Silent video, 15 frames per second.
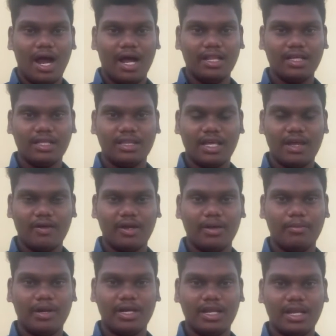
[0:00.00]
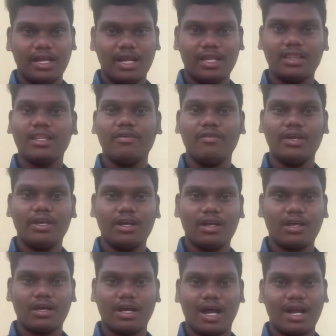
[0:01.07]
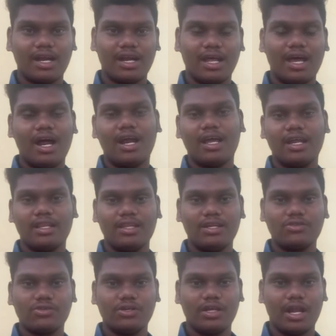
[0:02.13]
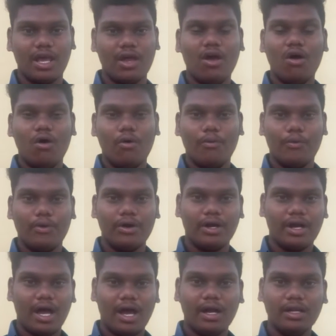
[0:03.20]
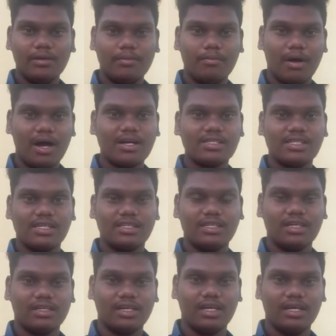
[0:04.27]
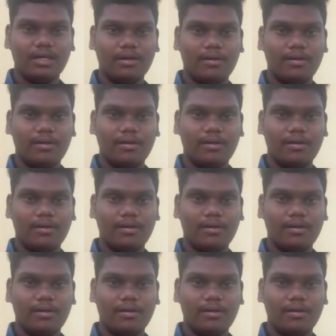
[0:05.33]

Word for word: அதுக்கு தேவையான மெட்டீரியல்லாம் இந்த வீடியோவில் நான் காட்டலை ஆனால் இருந்தாலும் சொல்லிடுறேன் ஒரு நாலு பாக்ஸ் எடுத்துக்கோங்க